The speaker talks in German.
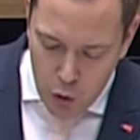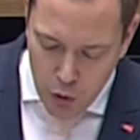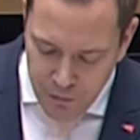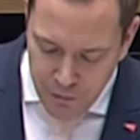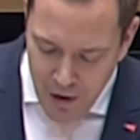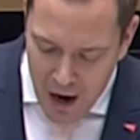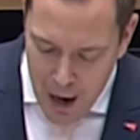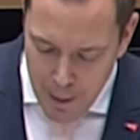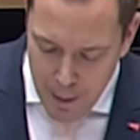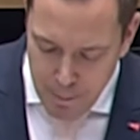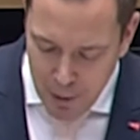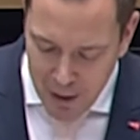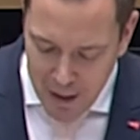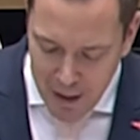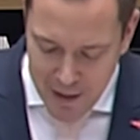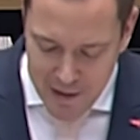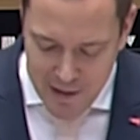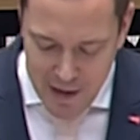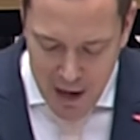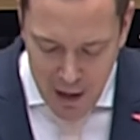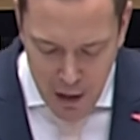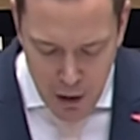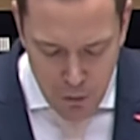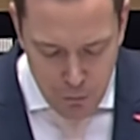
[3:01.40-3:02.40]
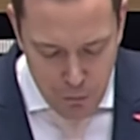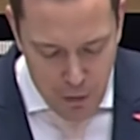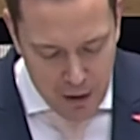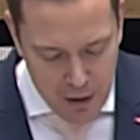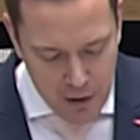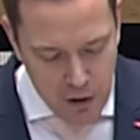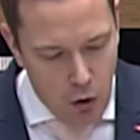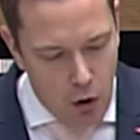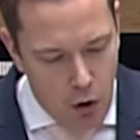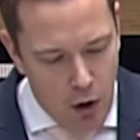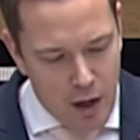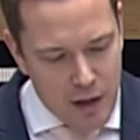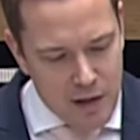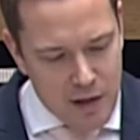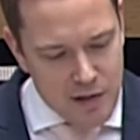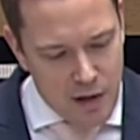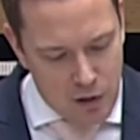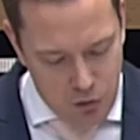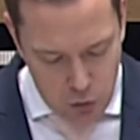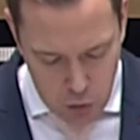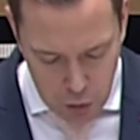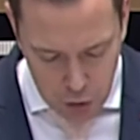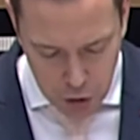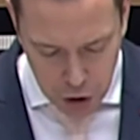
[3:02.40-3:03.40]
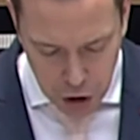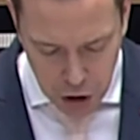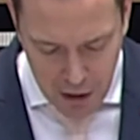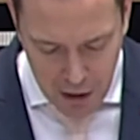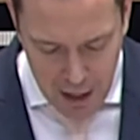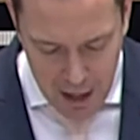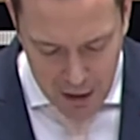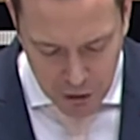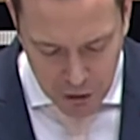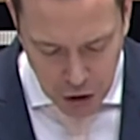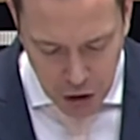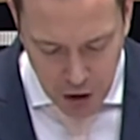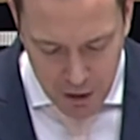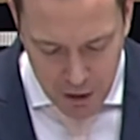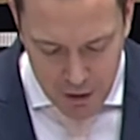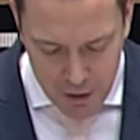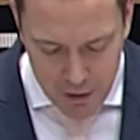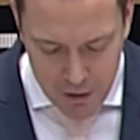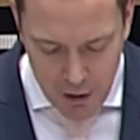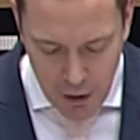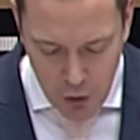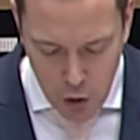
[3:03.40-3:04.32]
Und wir haben bereits angefangen, die organisatorischen Ratschläge